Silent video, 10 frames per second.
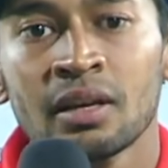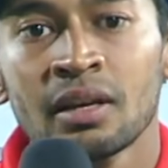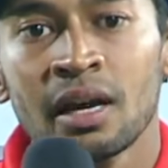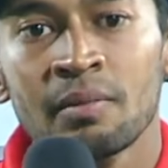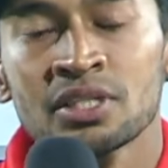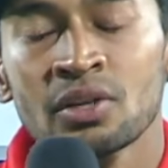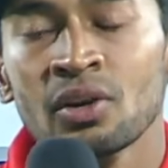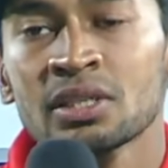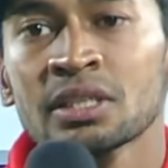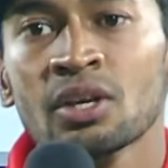আমরা
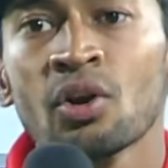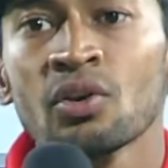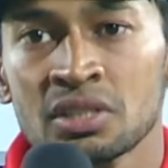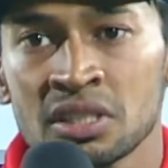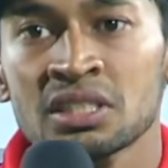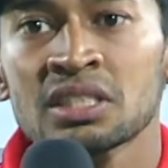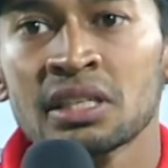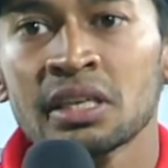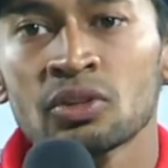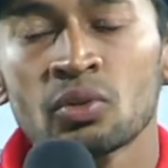শ্রীলঙ্কার সাথে কখনোই সিরিজ
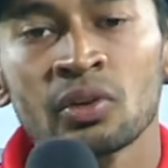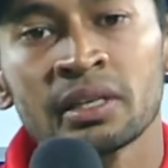জিতিনি তো